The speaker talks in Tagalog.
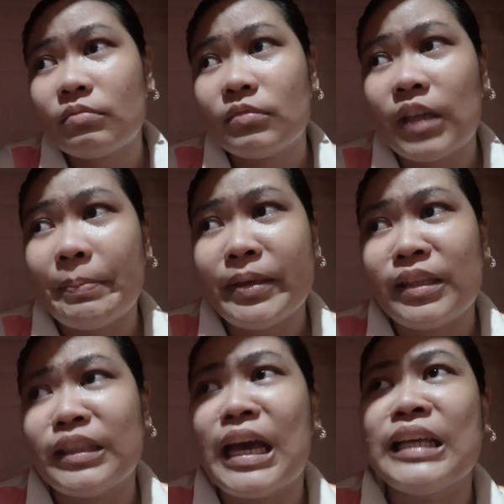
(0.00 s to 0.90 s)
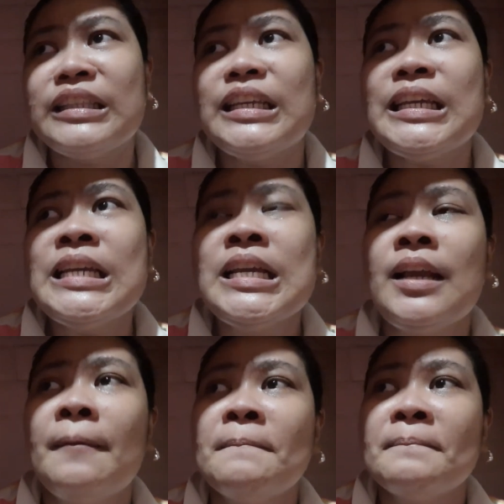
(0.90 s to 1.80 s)
sabi ni Daddy,
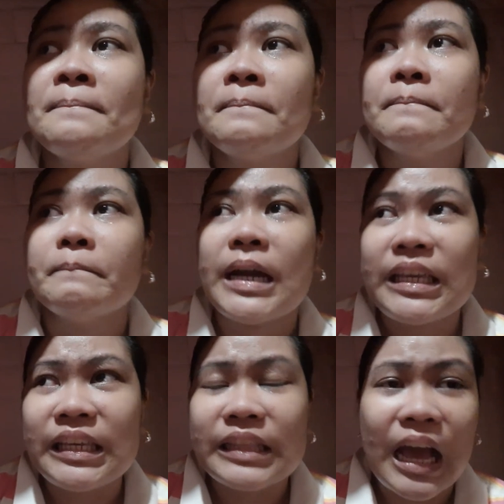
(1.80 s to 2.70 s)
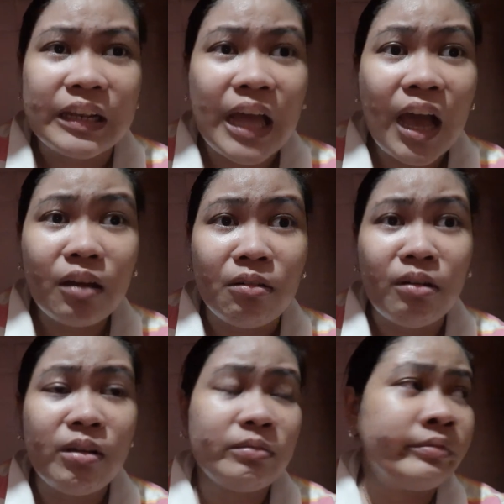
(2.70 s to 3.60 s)
mahina na
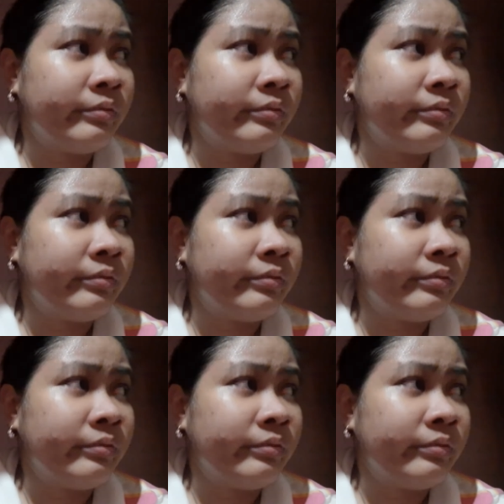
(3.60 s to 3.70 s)
ako.